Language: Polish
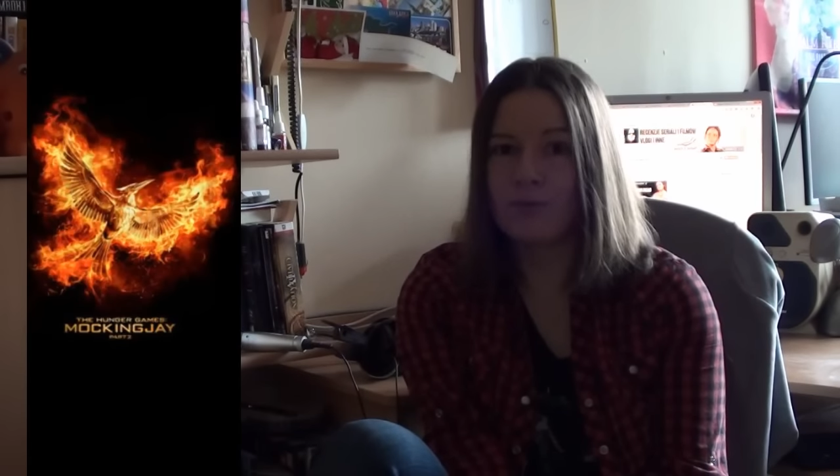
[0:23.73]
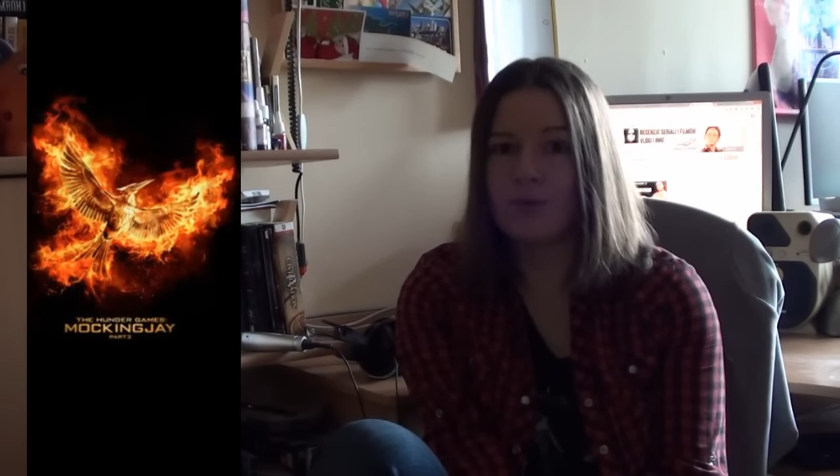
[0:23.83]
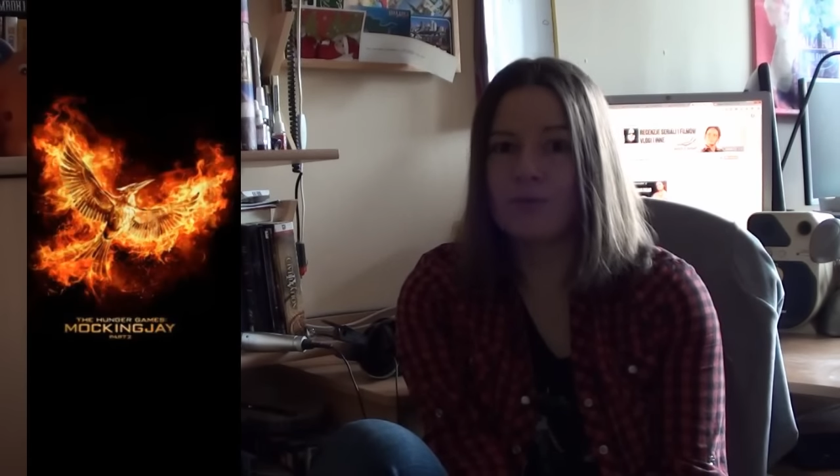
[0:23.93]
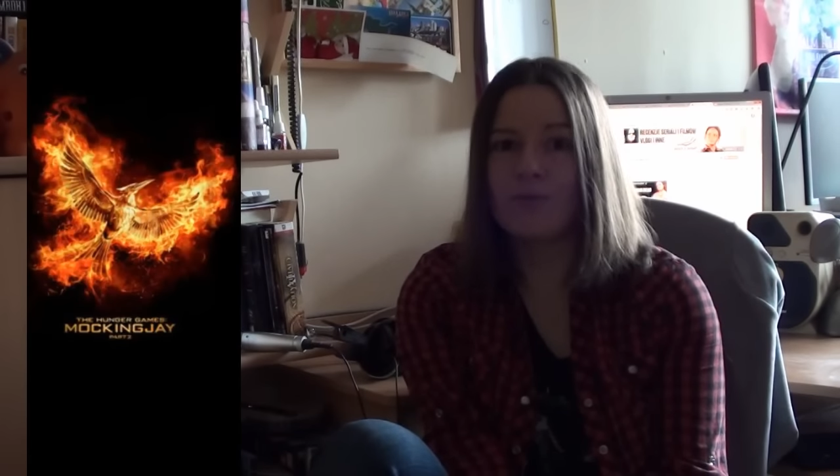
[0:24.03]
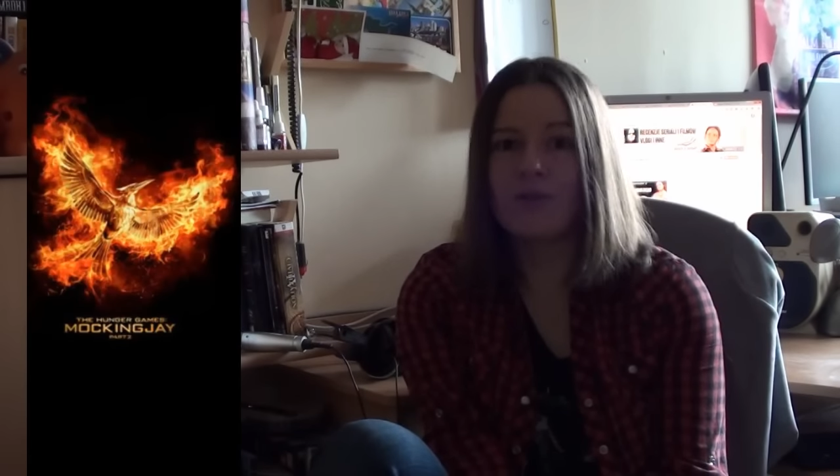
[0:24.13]
w
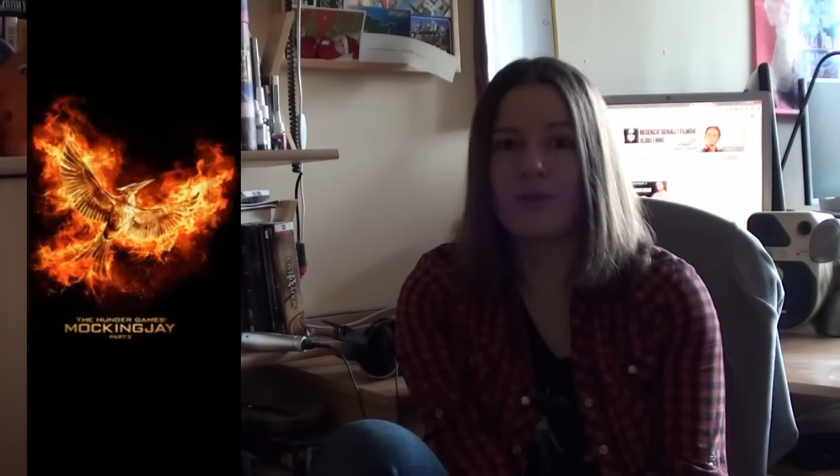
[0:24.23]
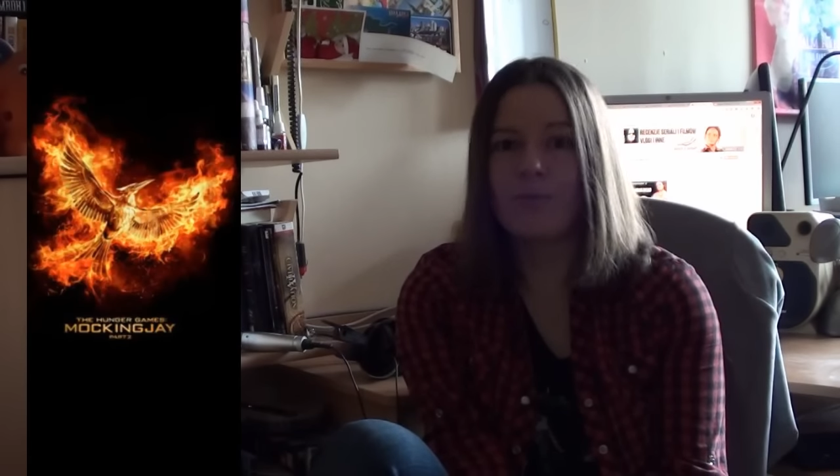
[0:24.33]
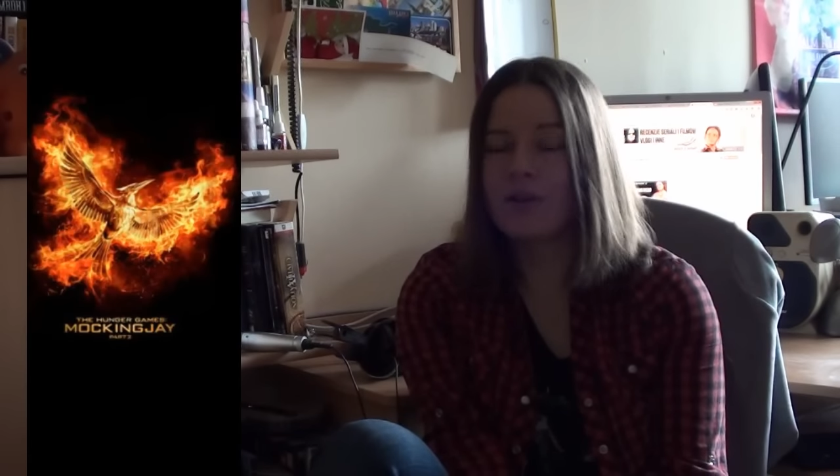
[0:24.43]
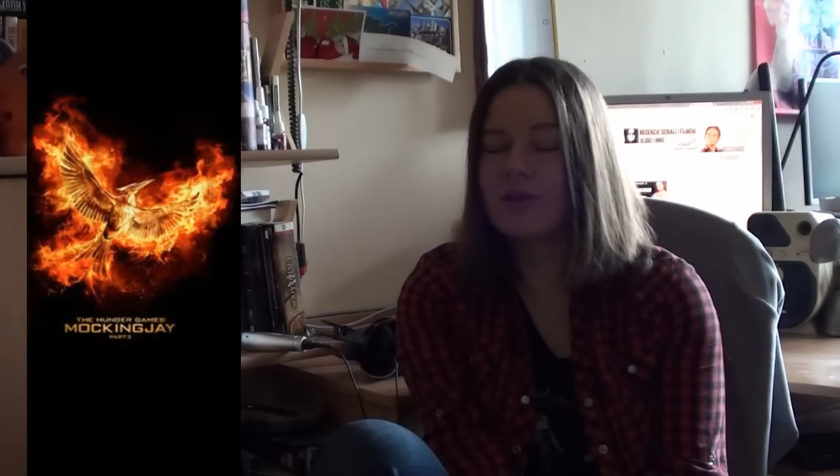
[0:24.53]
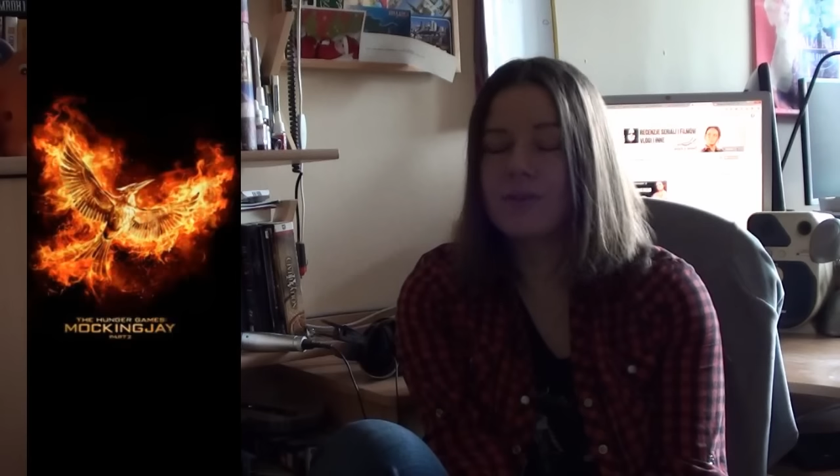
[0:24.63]
którym mi
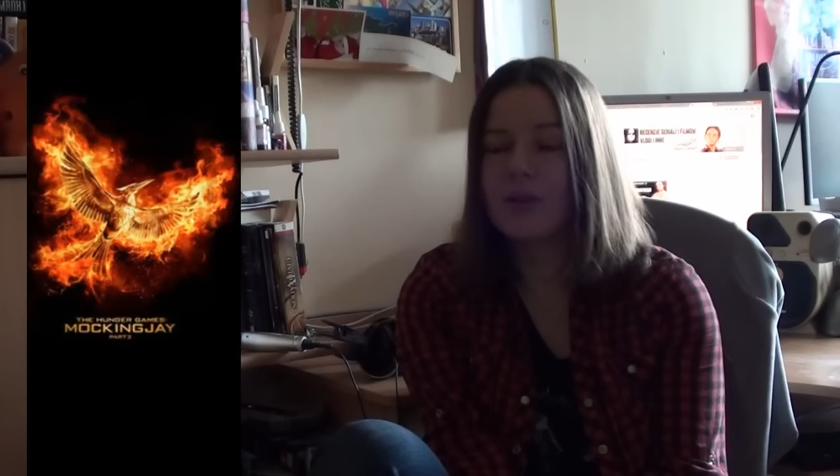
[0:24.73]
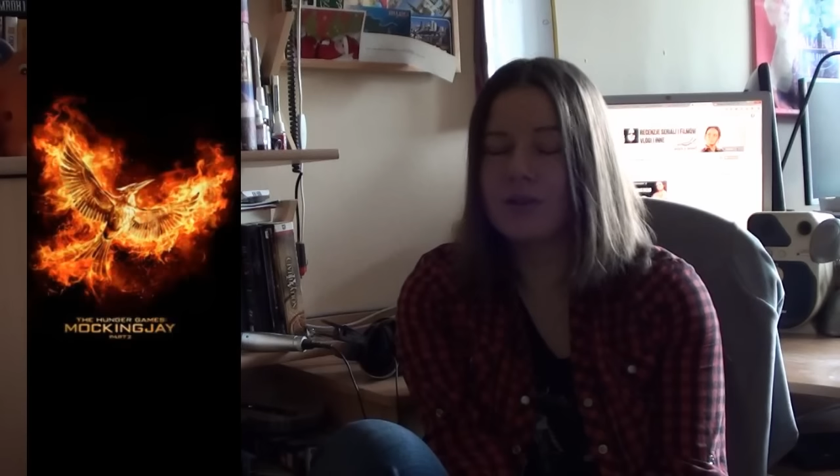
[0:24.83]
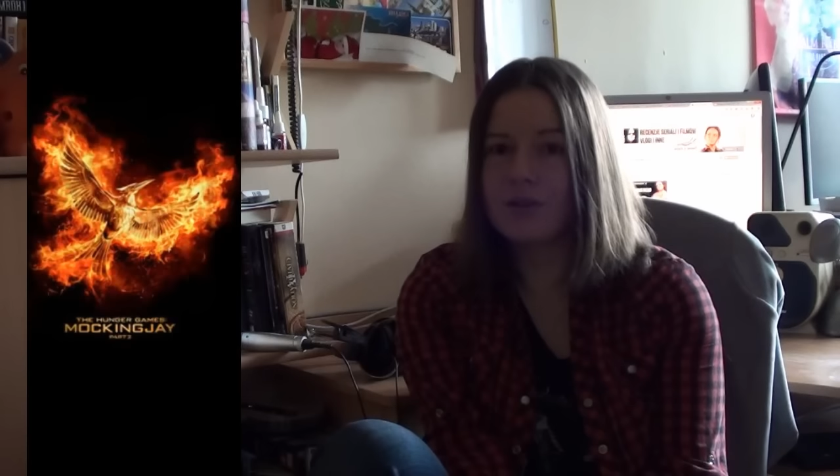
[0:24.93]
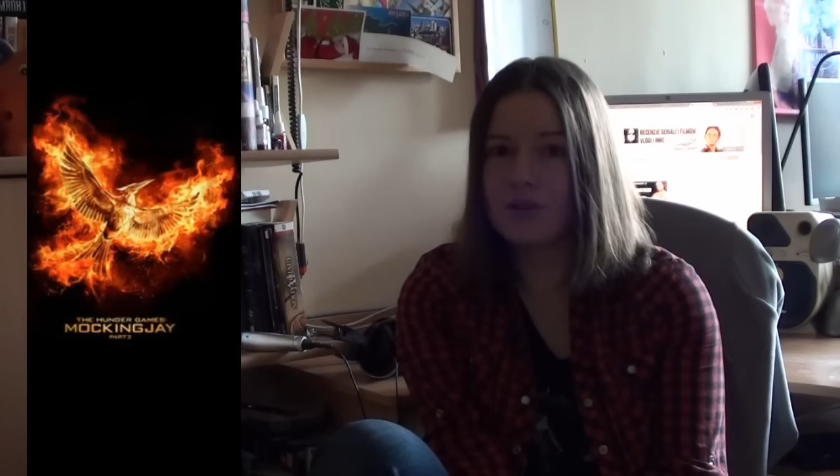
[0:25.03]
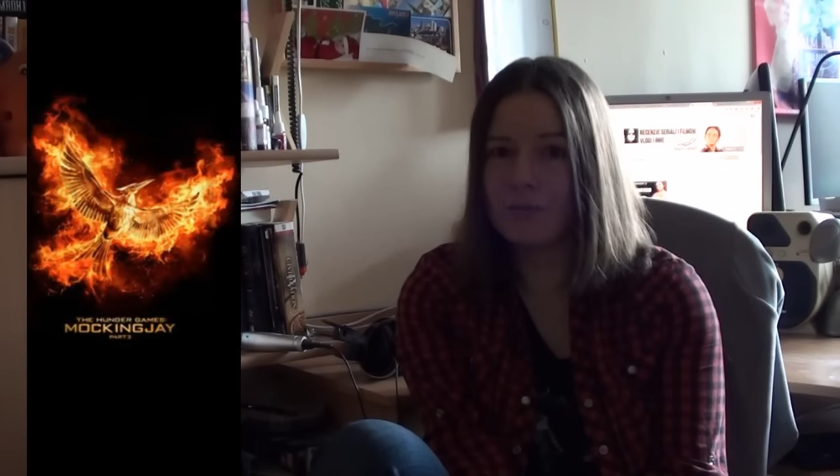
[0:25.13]
się bardzo
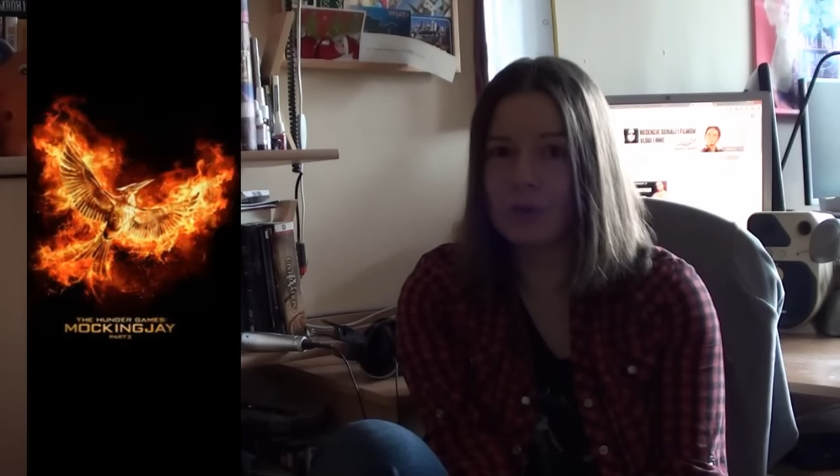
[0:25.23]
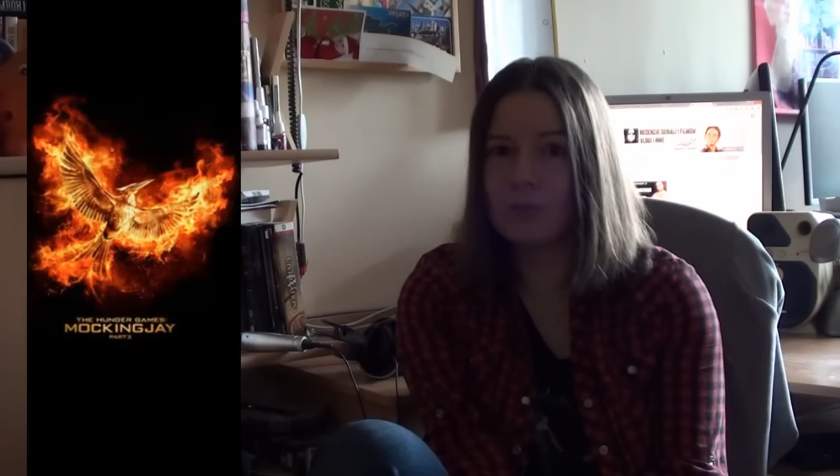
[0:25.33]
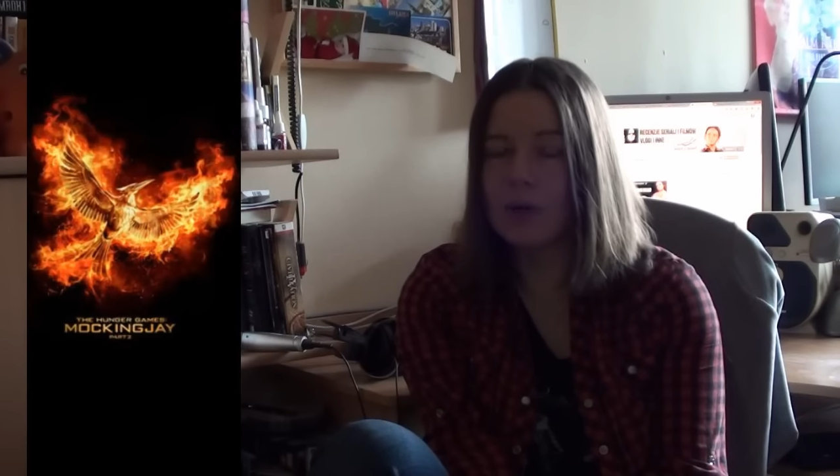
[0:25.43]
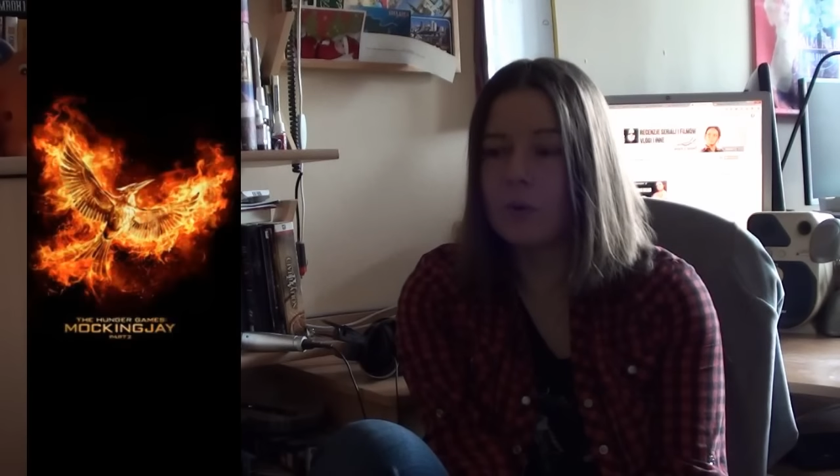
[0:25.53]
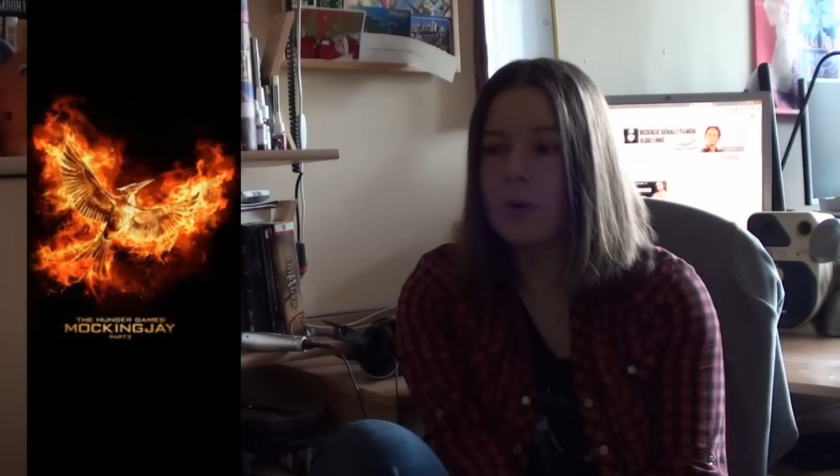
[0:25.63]
wiele rzeczy nie
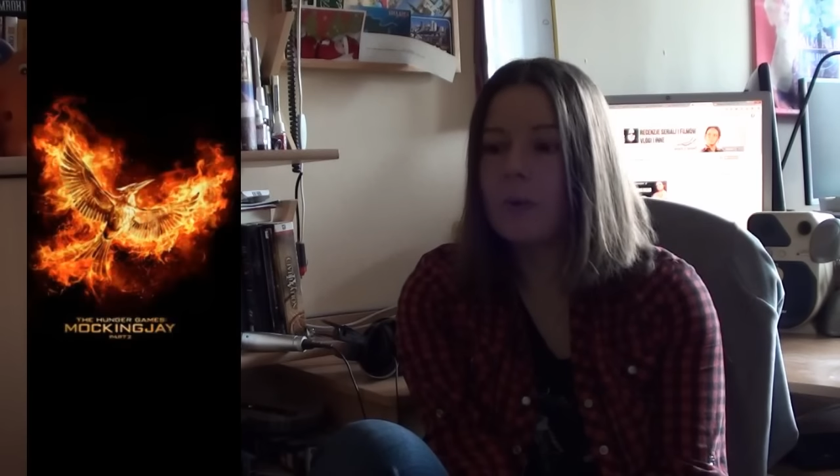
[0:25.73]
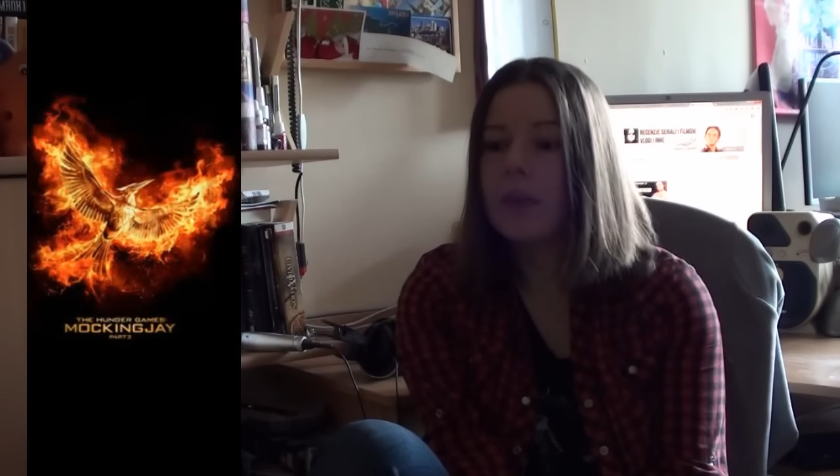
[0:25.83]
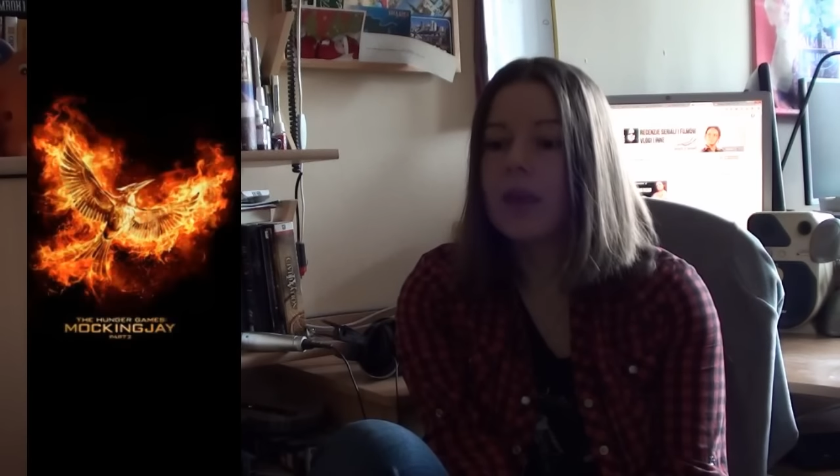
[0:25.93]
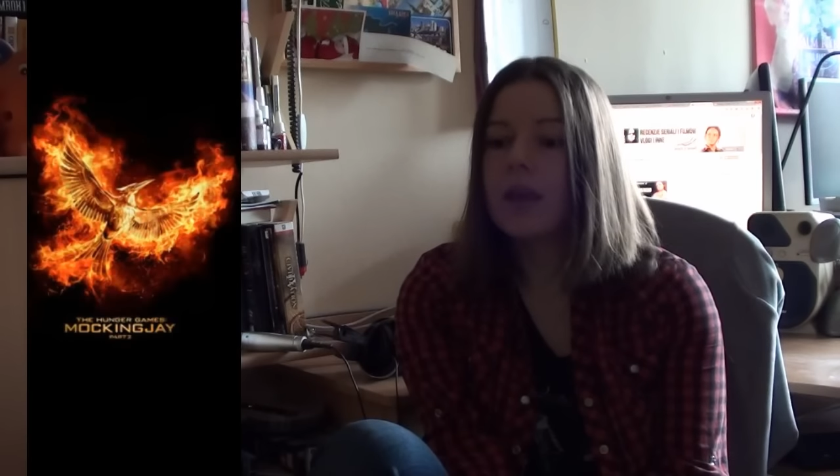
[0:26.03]
podobało.